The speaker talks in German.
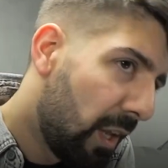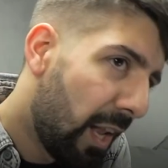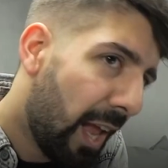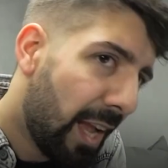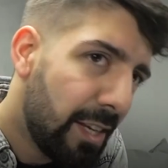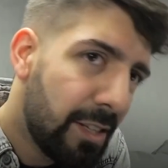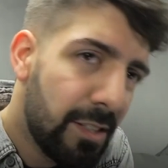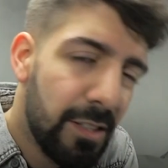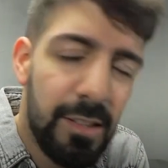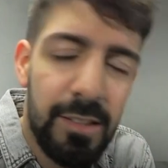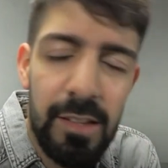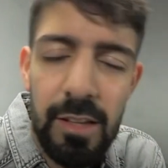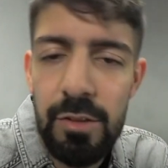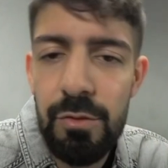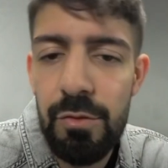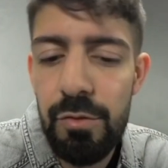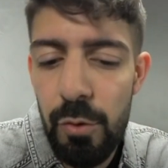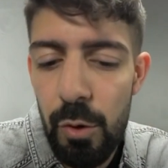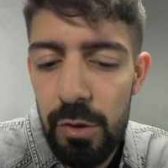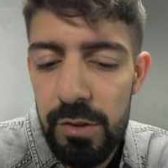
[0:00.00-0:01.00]
Vielleicht ist das
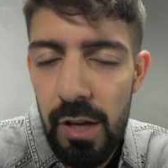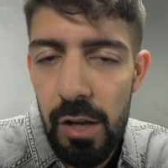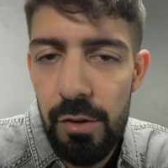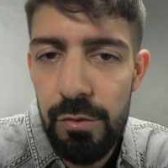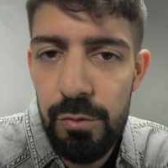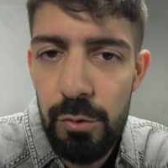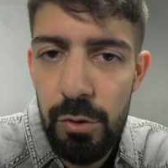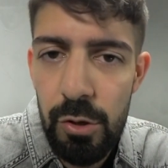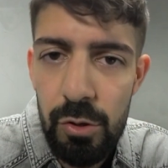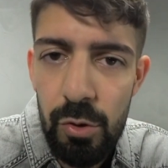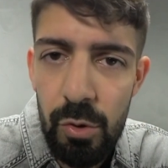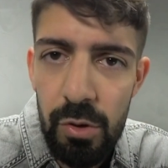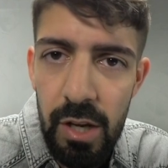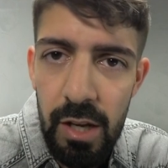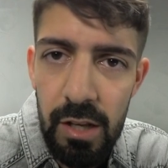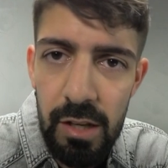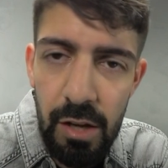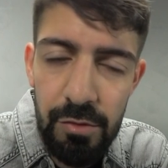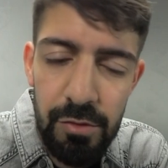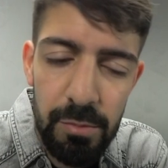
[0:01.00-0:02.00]
ein Vorteil für
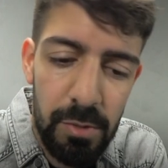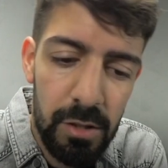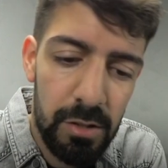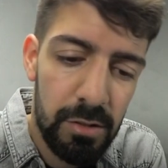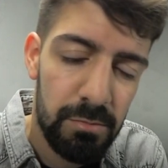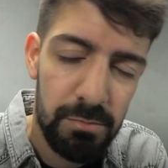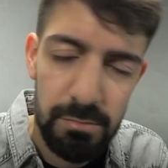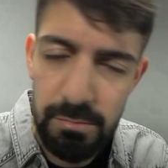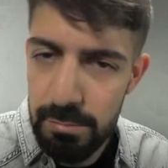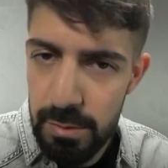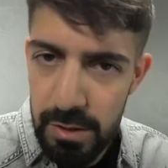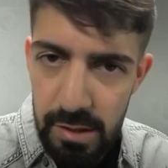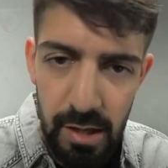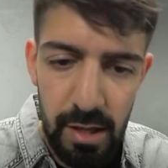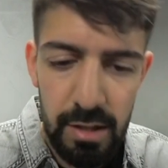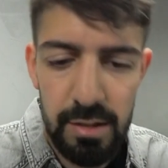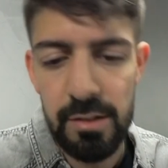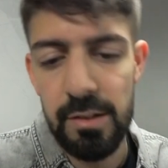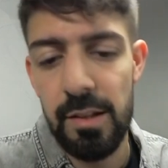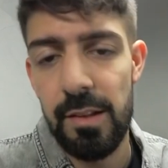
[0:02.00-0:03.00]
Hydrogen, ja, wenn man
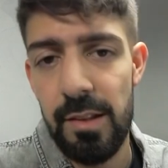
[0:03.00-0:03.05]
betrachtet,